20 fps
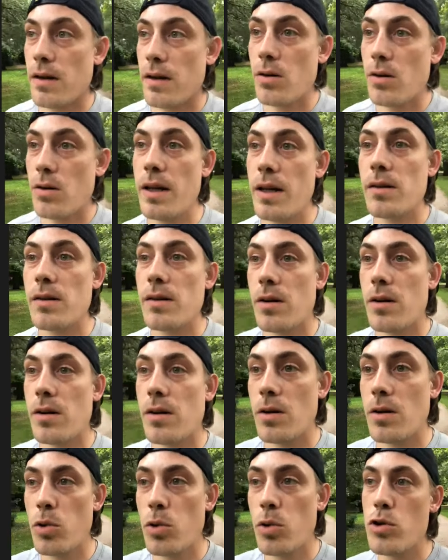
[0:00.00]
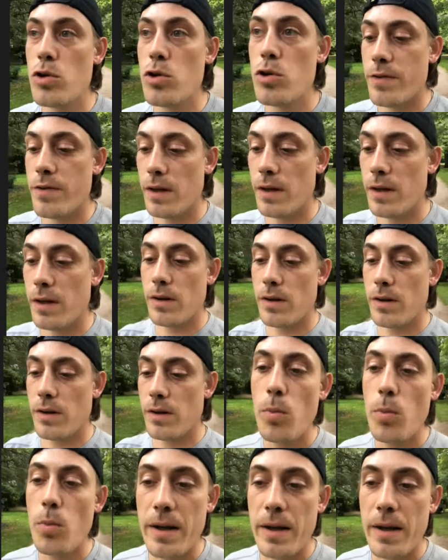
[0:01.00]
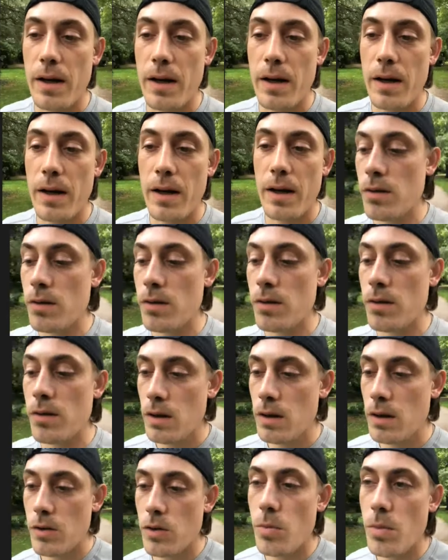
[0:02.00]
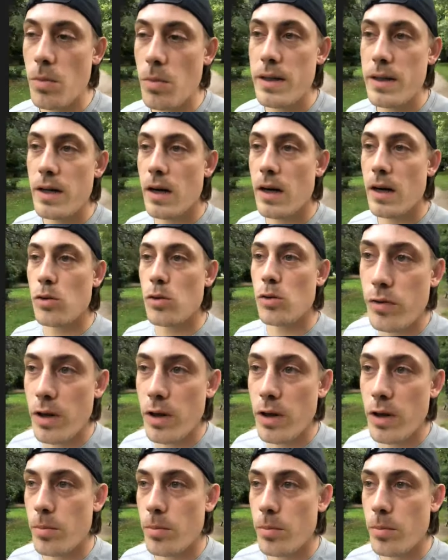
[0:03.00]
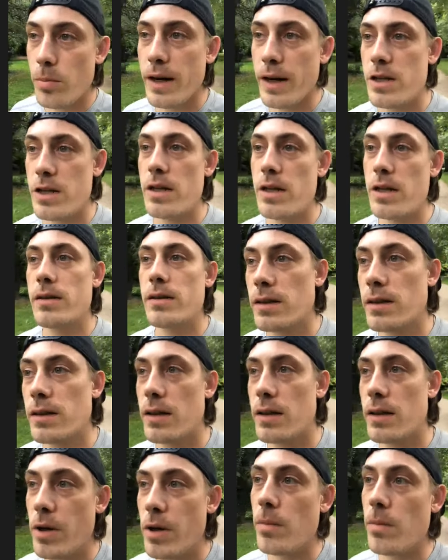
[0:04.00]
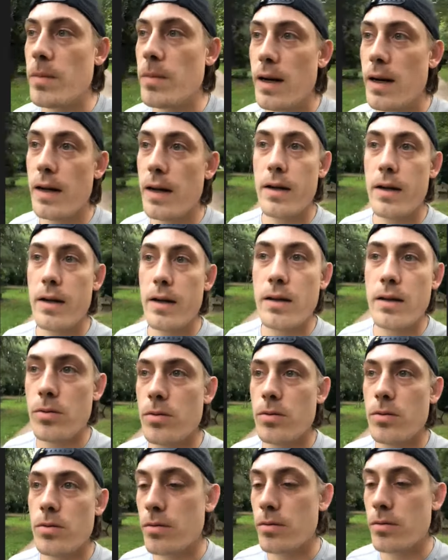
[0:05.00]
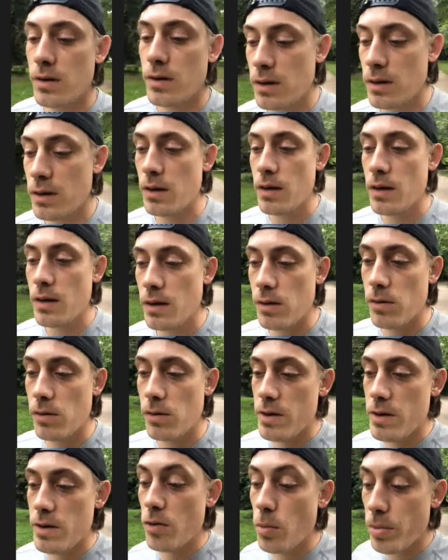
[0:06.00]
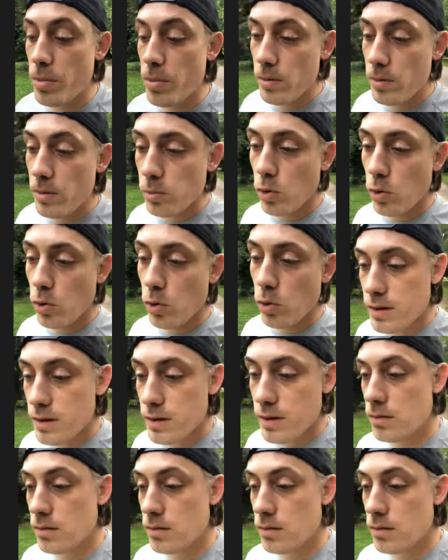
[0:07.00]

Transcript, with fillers: connaître beaucoup de choses dans des domaines attenants, de manière à trouver un peu la gâchette qui permet à l'athlète de, se développer de progresser.